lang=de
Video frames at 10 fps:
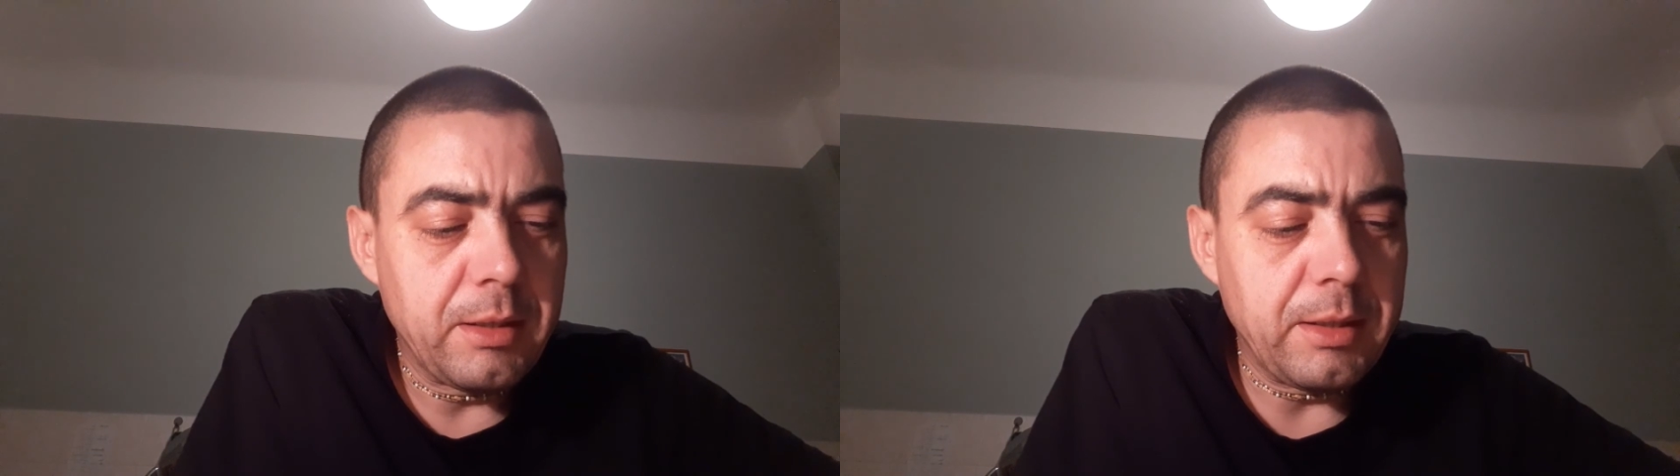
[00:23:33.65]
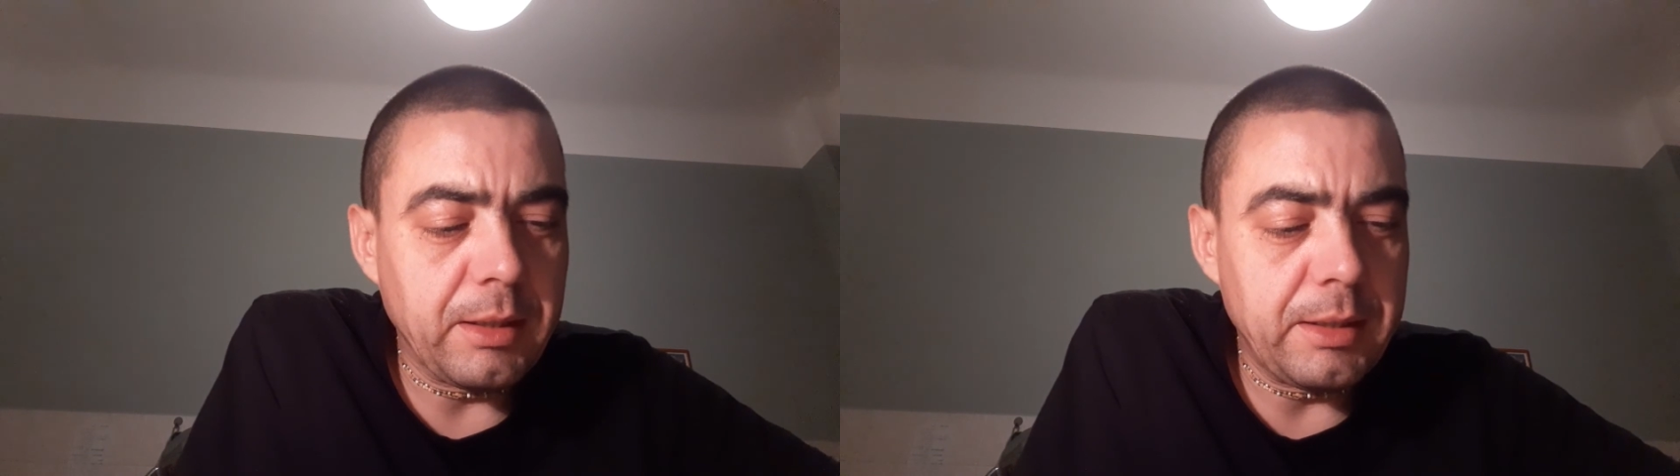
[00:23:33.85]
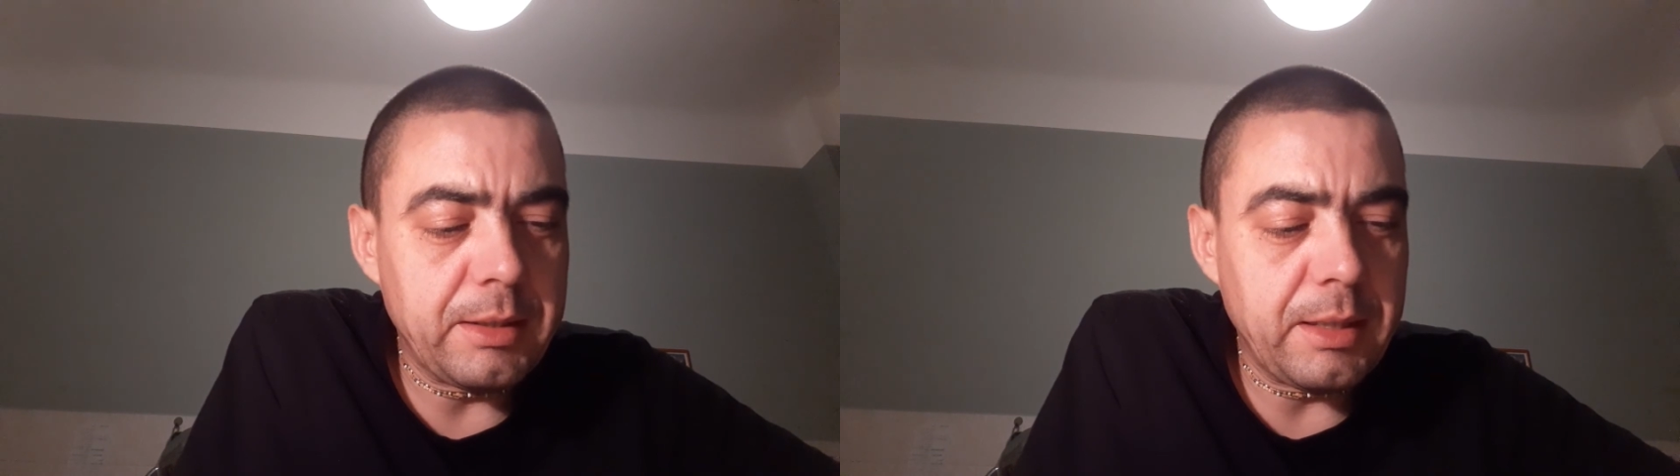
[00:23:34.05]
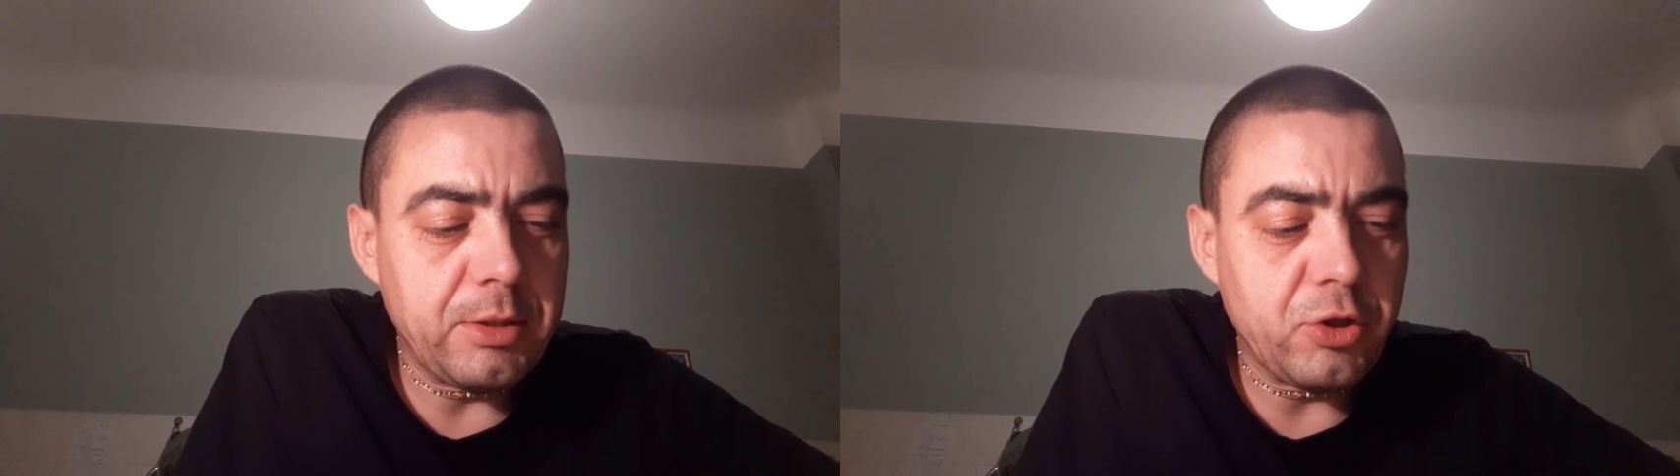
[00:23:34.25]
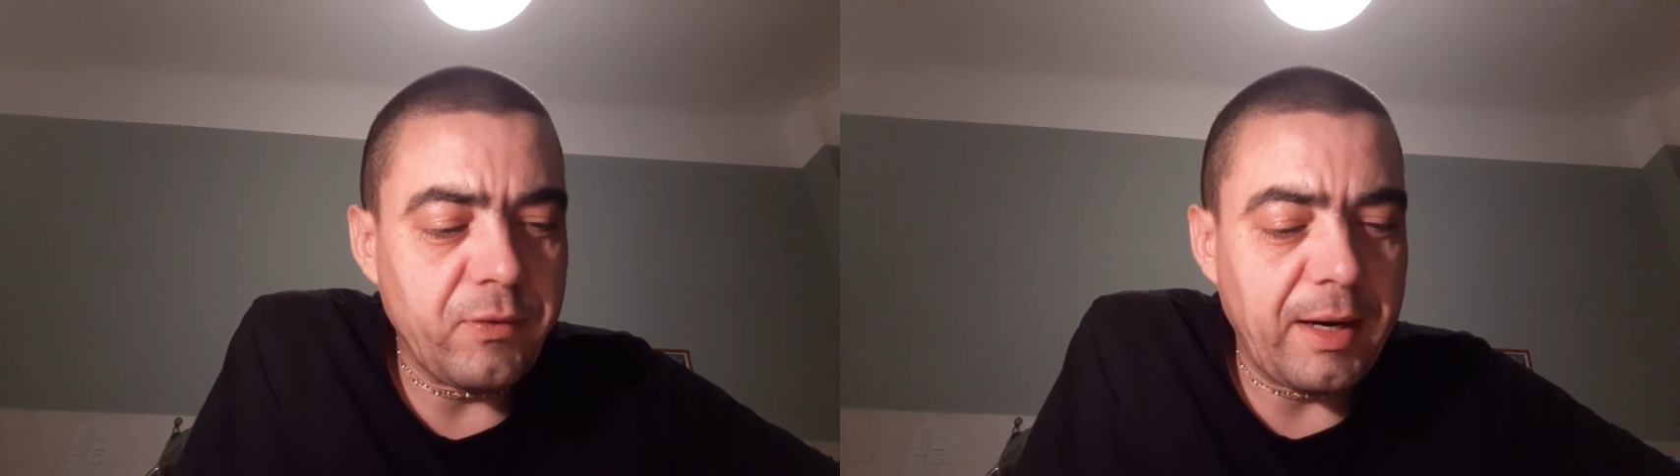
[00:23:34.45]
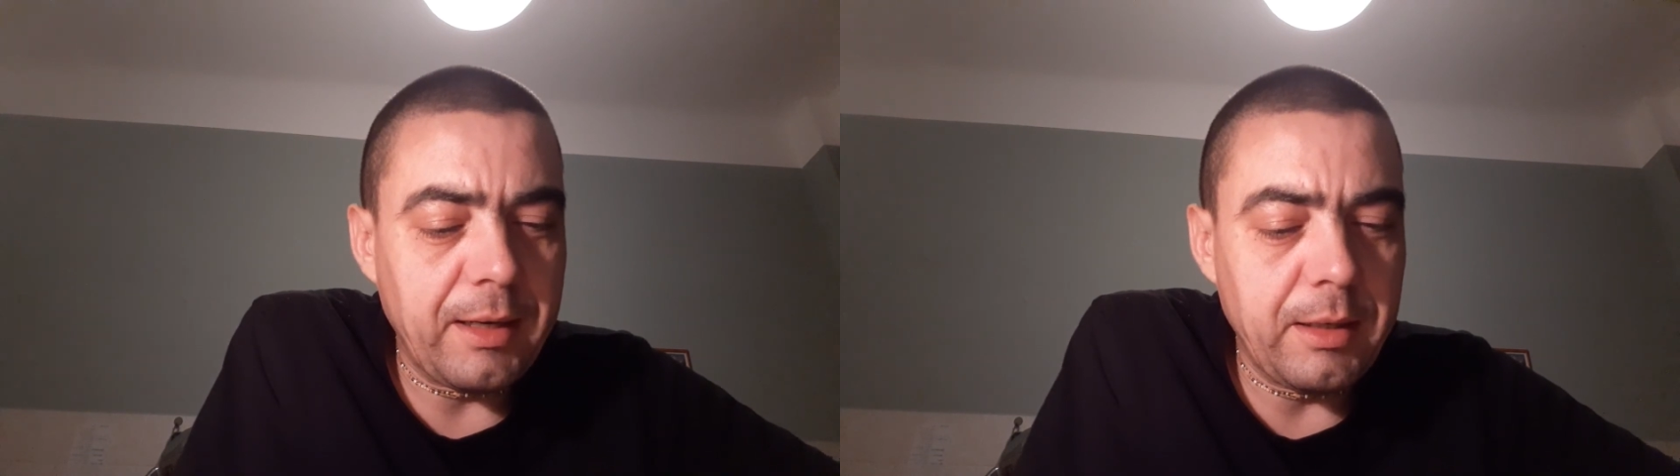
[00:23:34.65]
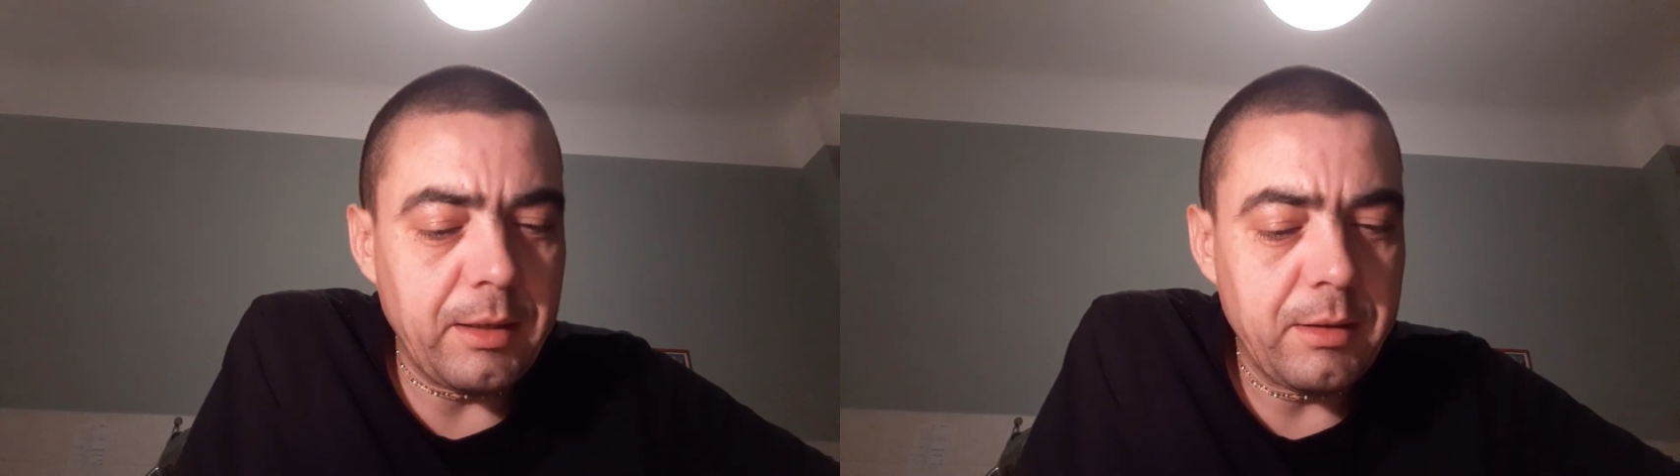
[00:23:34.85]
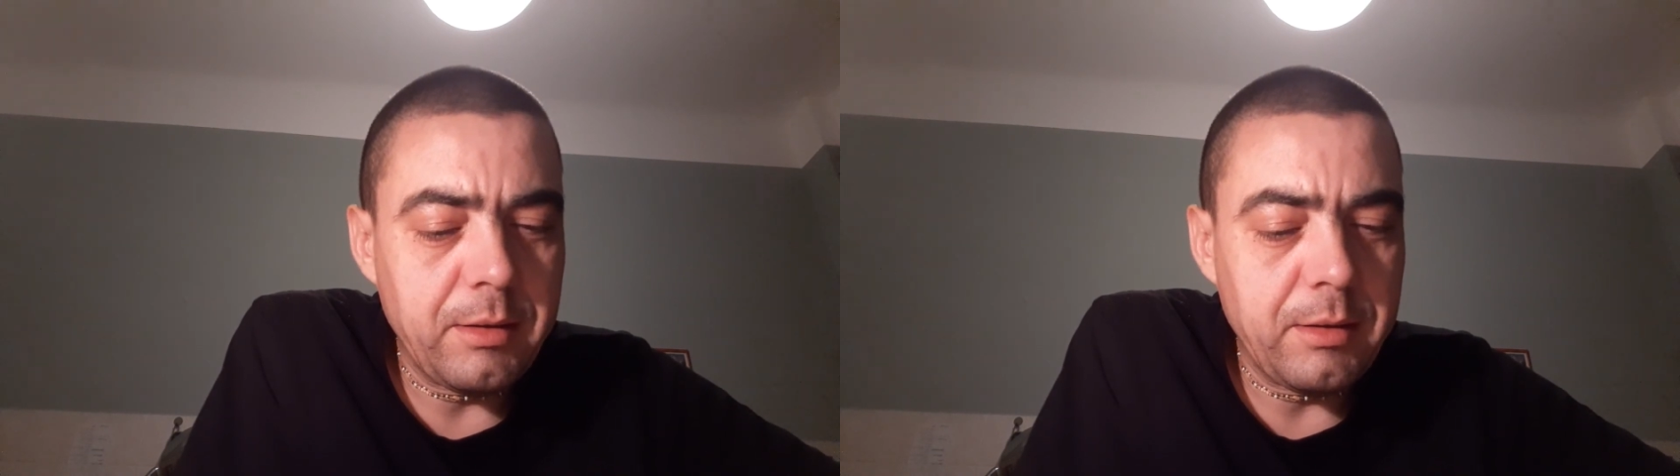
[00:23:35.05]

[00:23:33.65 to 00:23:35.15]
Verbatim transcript: geriet er ins Schwanken.